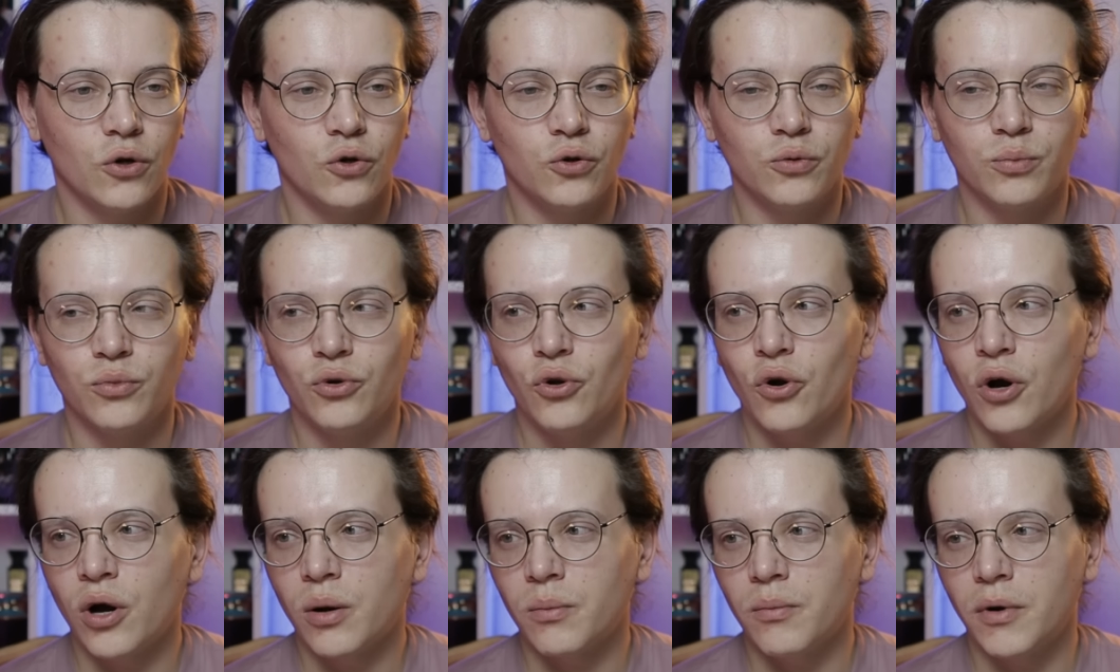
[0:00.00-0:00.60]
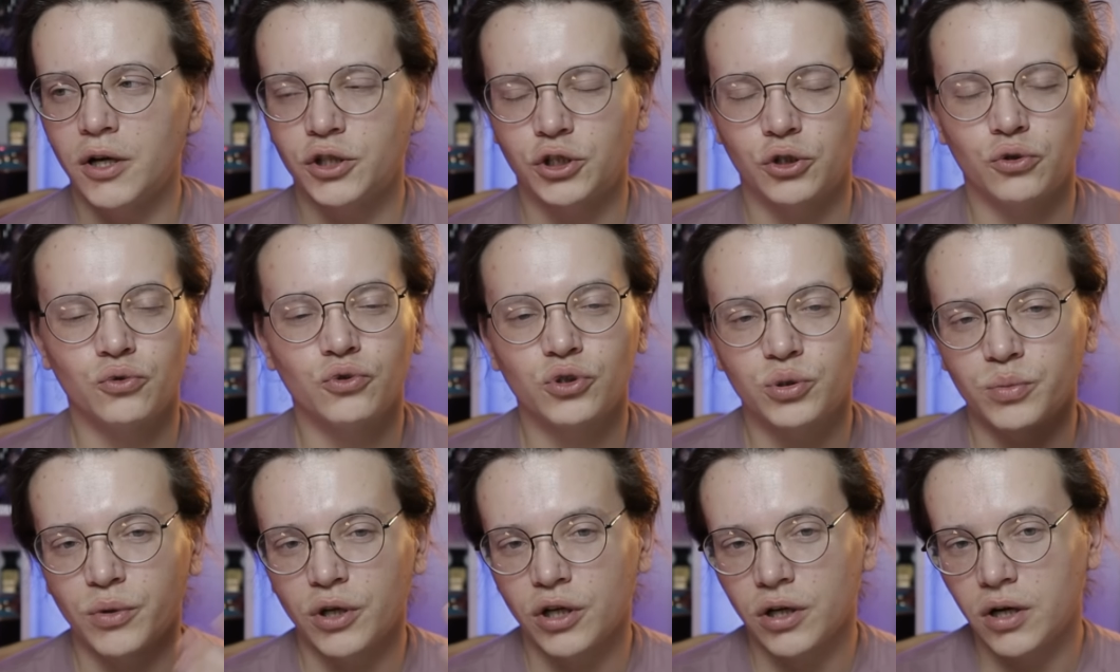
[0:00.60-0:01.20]
Люблю, обожаю.
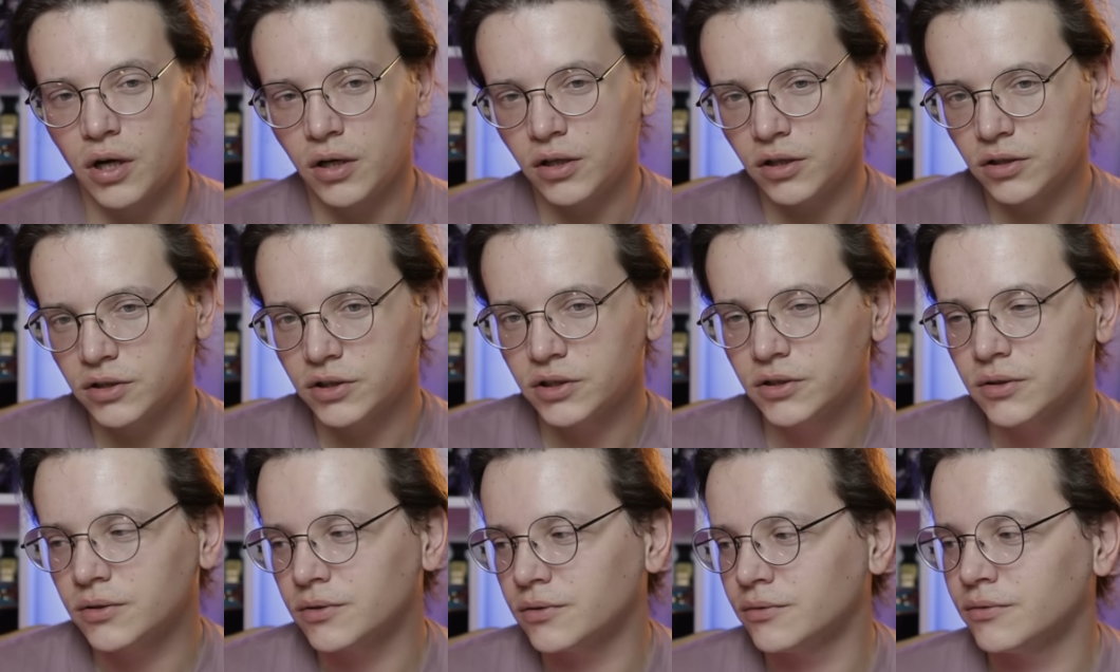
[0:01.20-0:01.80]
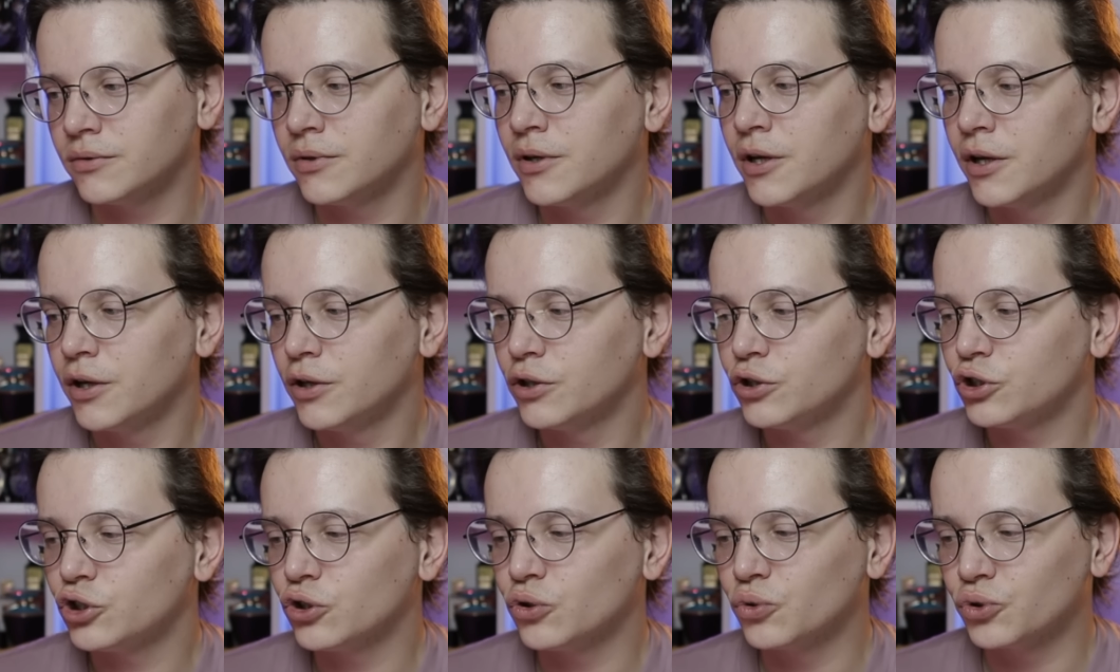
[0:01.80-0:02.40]
Ну, с моей коллекцией
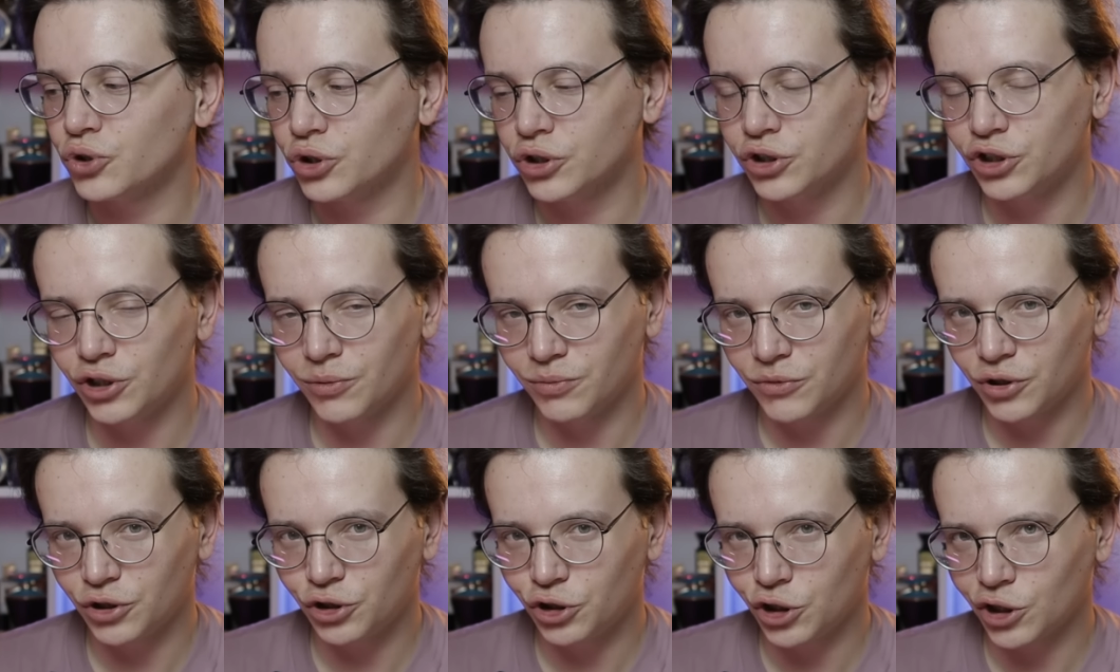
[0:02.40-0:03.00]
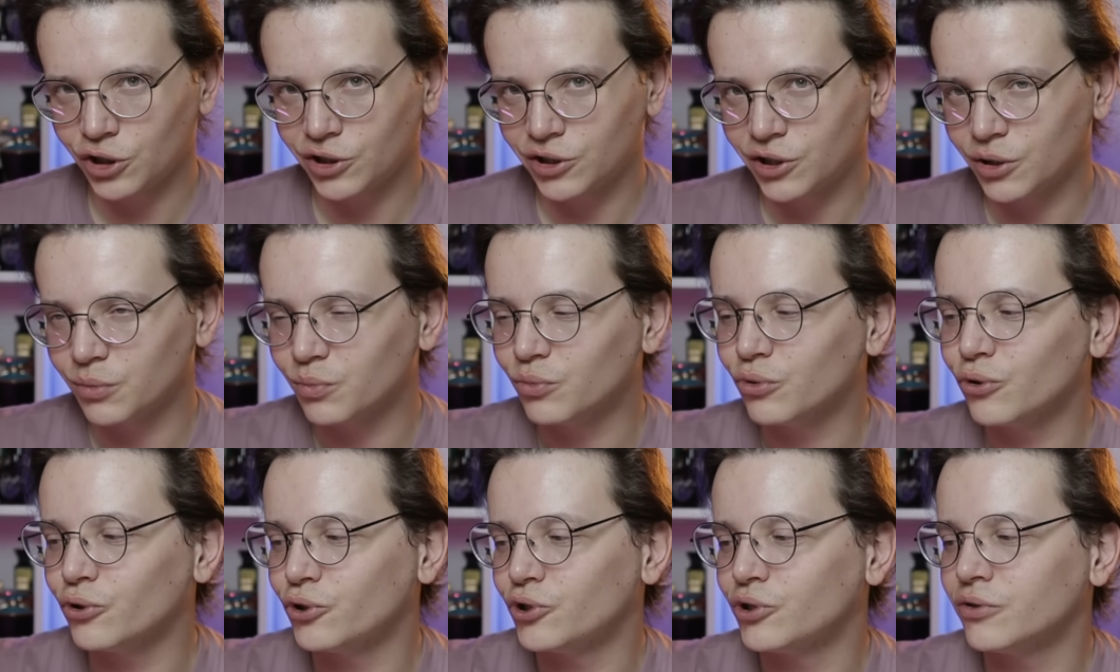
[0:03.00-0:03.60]
сложно чем-то часто
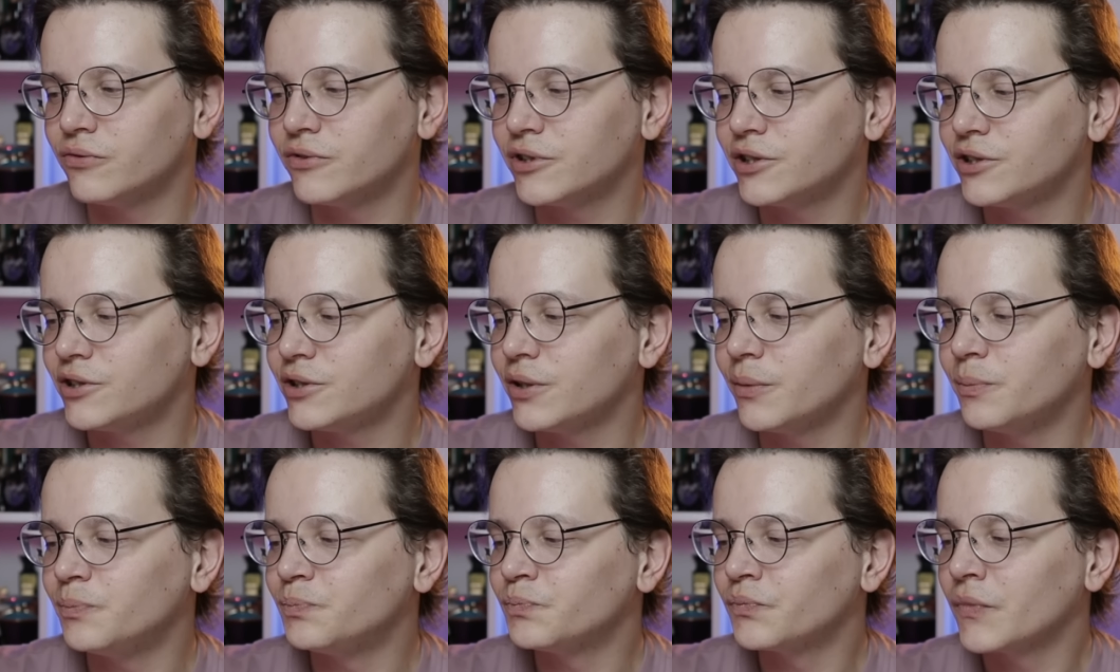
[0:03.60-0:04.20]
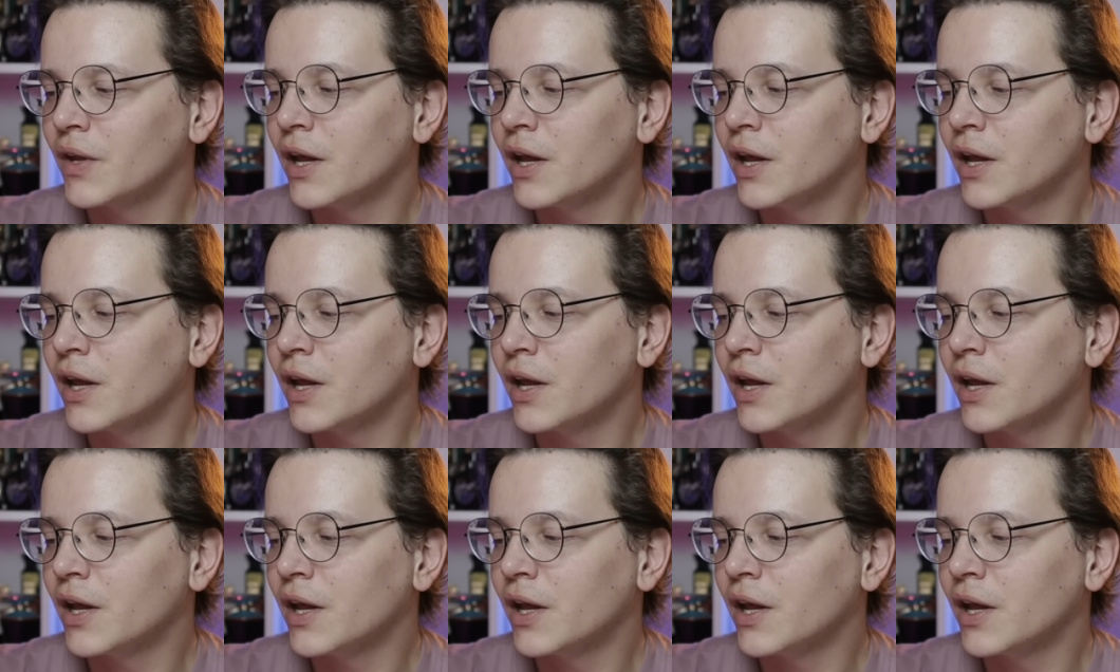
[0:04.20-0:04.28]
пользоваться.